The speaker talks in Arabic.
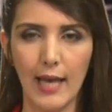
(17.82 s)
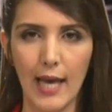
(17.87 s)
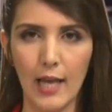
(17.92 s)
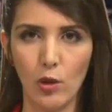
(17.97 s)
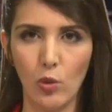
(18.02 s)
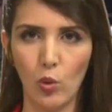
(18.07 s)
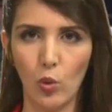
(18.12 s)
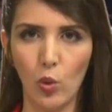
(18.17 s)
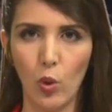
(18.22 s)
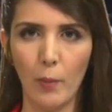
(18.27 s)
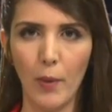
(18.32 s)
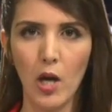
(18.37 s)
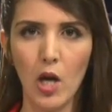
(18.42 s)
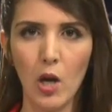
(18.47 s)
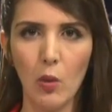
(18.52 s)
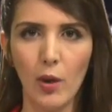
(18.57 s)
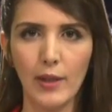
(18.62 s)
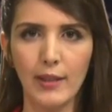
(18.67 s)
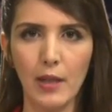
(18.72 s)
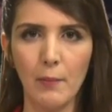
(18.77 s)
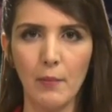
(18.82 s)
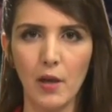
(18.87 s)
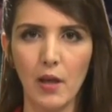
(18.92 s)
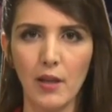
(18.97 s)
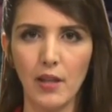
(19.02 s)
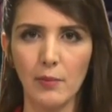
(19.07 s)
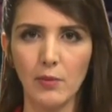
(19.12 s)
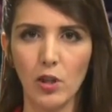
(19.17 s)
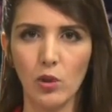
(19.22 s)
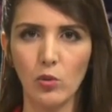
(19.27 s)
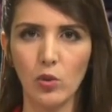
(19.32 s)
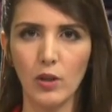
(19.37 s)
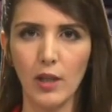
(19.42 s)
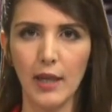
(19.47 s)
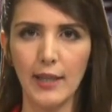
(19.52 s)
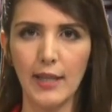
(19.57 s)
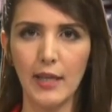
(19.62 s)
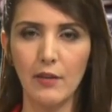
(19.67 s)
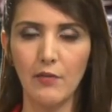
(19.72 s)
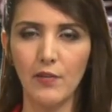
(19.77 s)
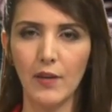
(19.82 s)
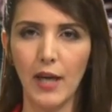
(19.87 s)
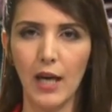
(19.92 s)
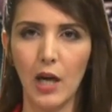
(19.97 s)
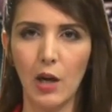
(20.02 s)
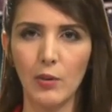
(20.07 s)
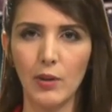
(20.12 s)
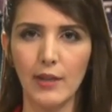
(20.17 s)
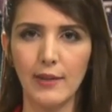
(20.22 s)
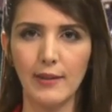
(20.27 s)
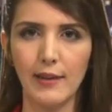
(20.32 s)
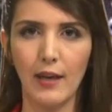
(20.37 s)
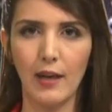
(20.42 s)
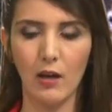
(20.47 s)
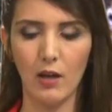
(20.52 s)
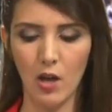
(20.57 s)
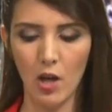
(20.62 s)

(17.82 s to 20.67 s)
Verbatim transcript: اللحوم وتم ضبط الكوكايين في حاويتها